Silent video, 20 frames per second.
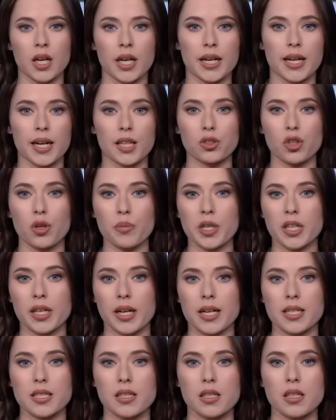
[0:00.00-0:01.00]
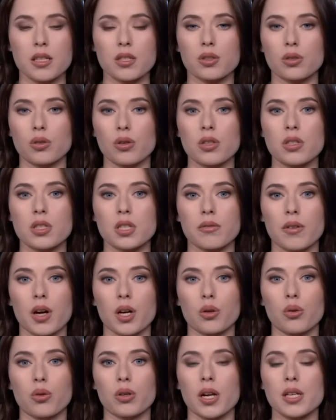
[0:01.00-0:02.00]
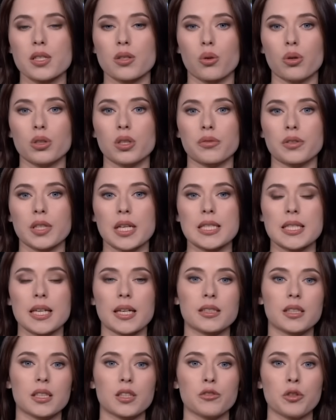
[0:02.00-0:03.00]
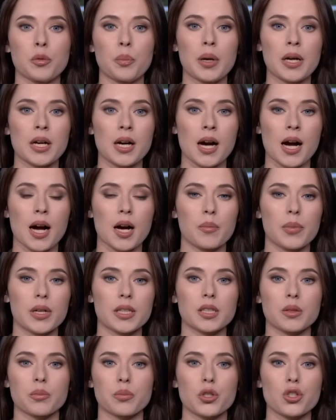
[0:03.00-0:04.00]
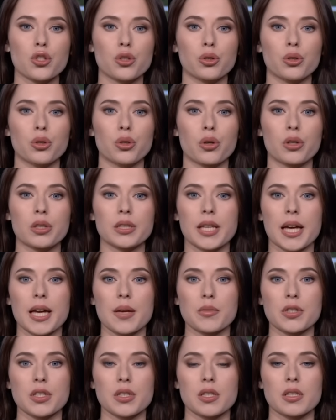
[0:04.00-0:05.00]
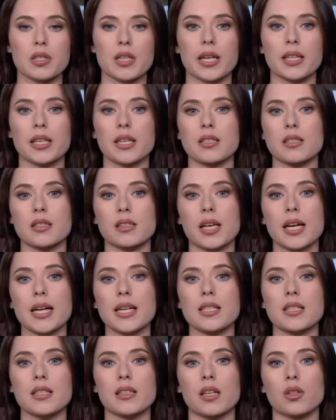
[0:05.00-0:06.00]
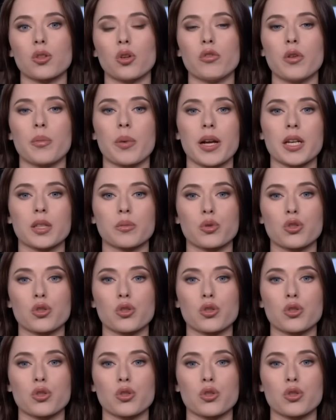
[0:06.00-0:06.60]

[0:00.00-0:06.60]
Экономика России строится вокруг расходов на сектор ВПК. Об этом пишет «Нью-Йорк Таймс». Издание ссылается на новый проект